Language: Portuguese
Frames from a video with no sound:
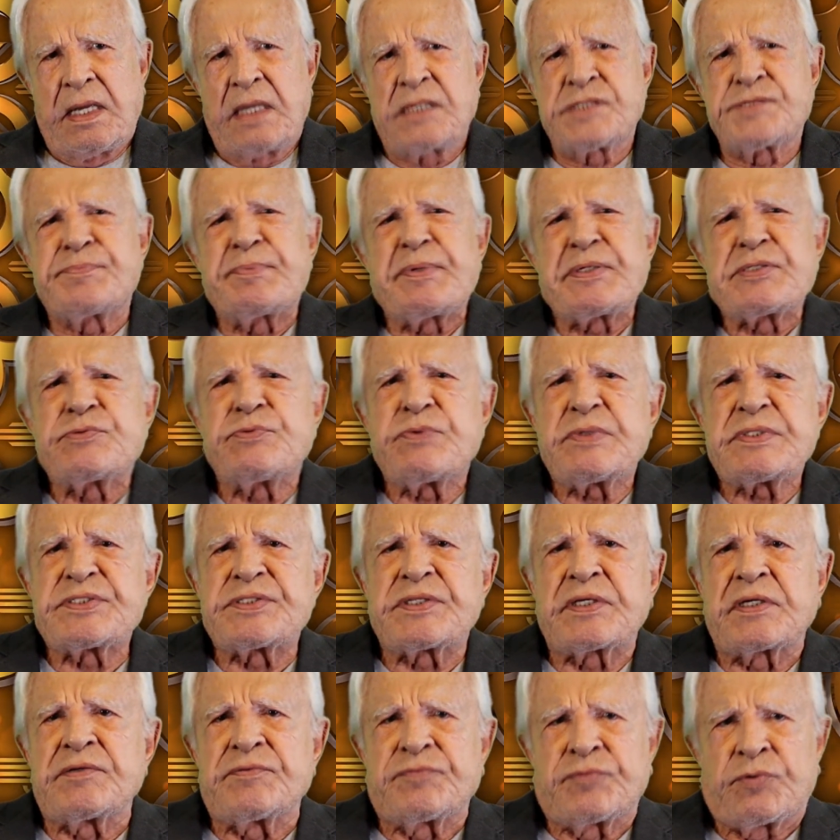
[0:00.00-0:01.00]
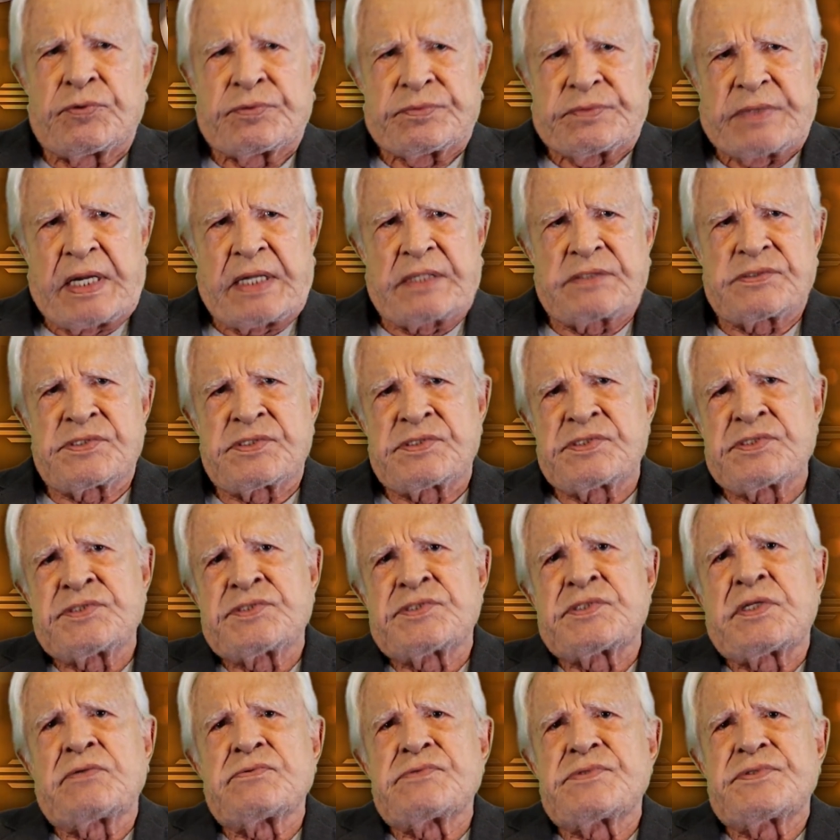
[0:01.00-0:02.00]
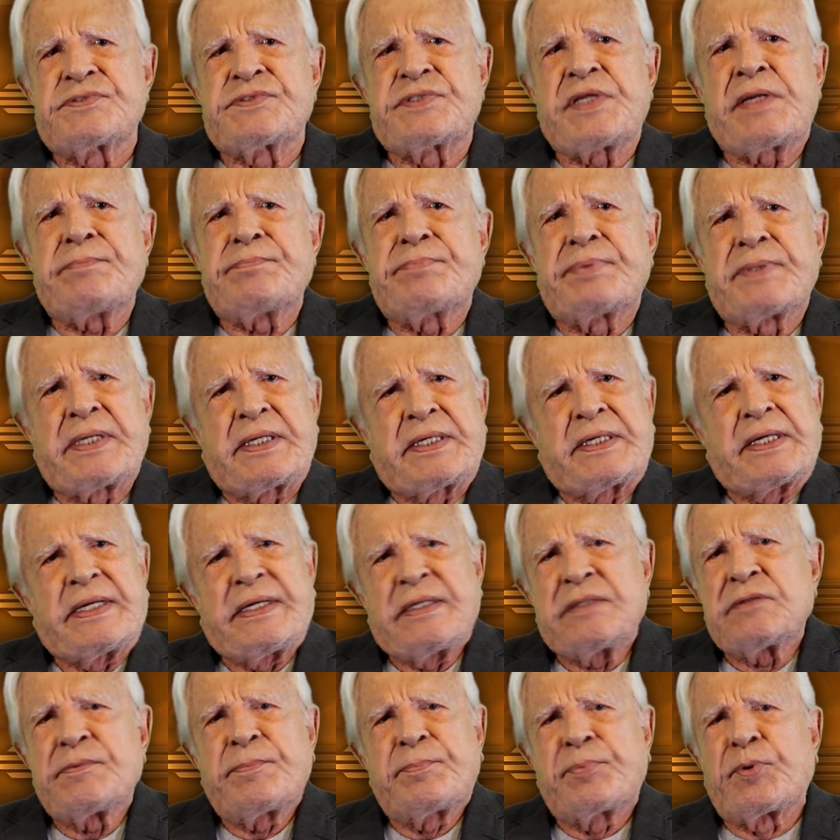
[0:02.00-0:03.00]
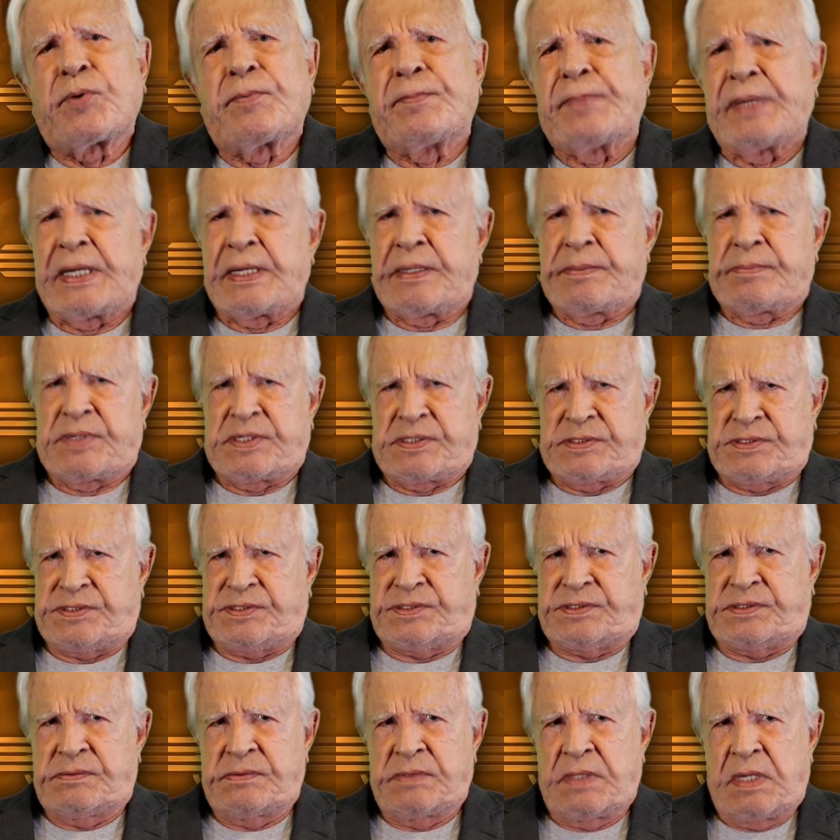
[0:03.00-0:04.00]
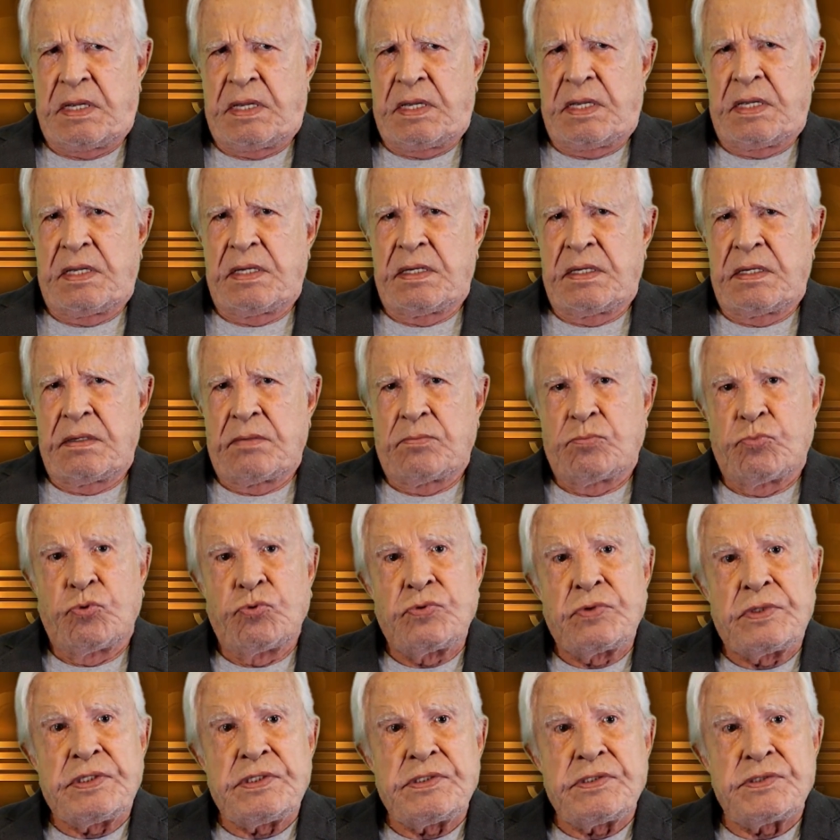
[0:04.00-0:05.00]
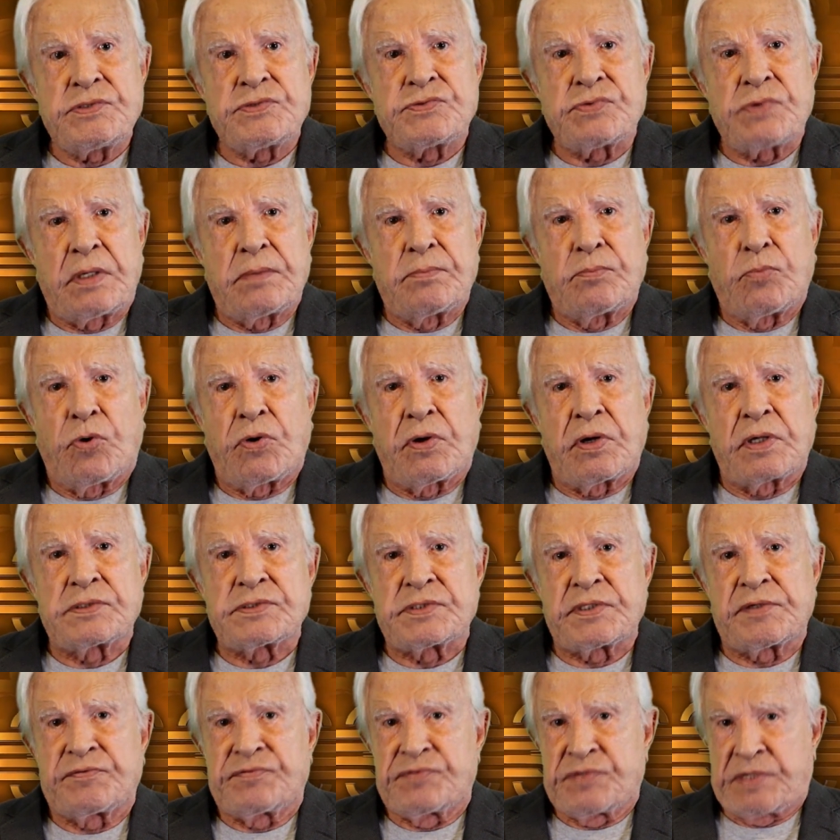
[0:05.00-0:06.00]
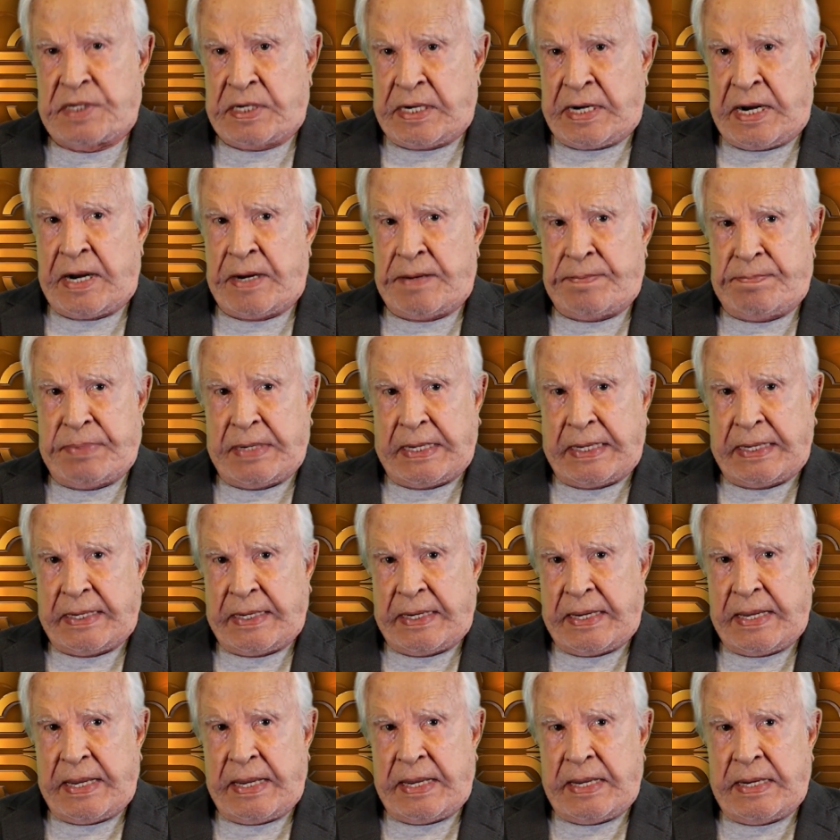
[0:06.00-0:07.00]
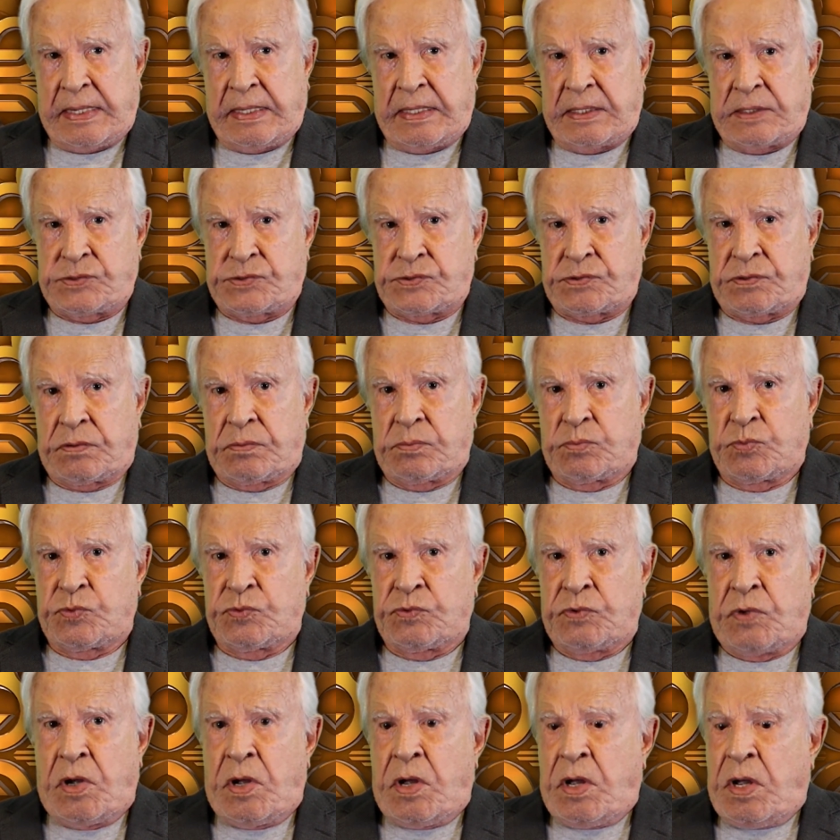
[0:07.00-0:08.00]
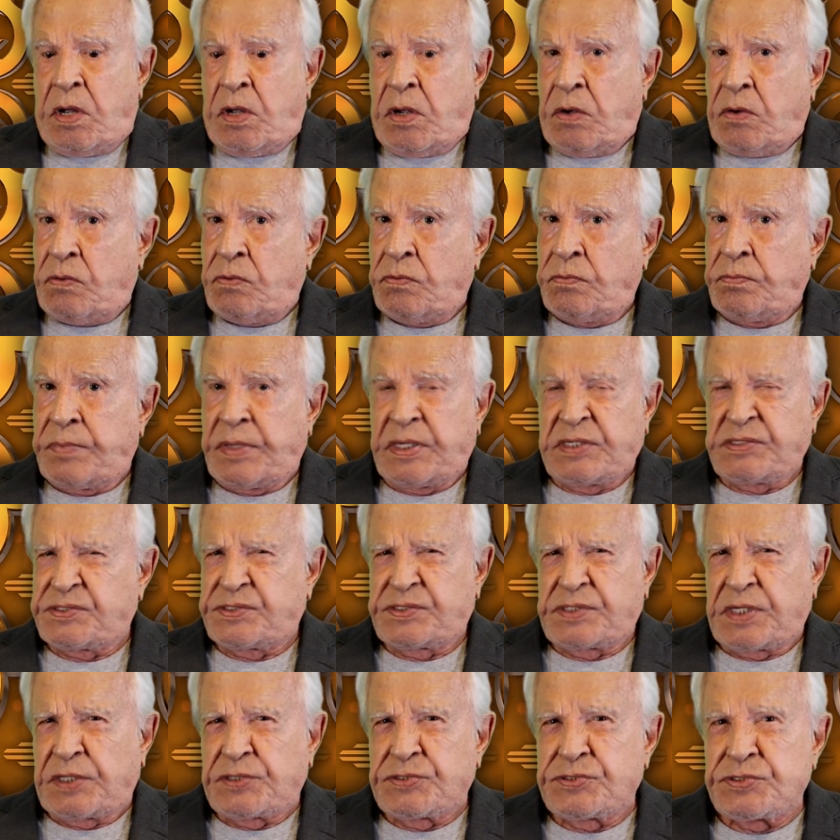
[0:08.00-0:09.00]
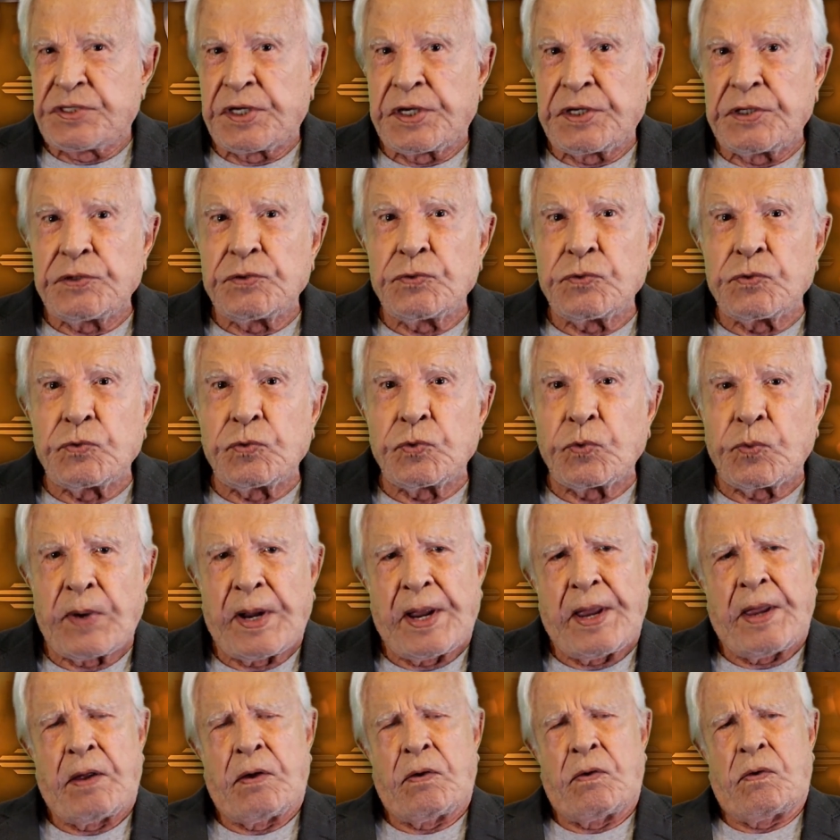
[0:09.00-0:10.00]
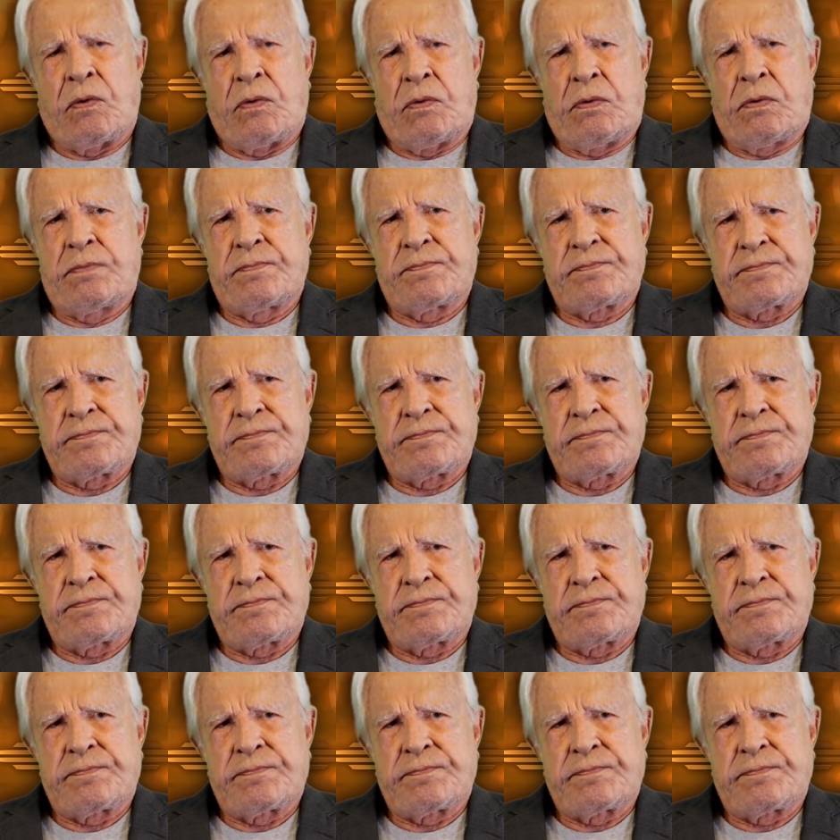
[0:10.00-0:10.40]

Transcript: As pessoas revoltadas estão sempre criando problemas. Por isso a morte virá para elas como um mensageiro cruel.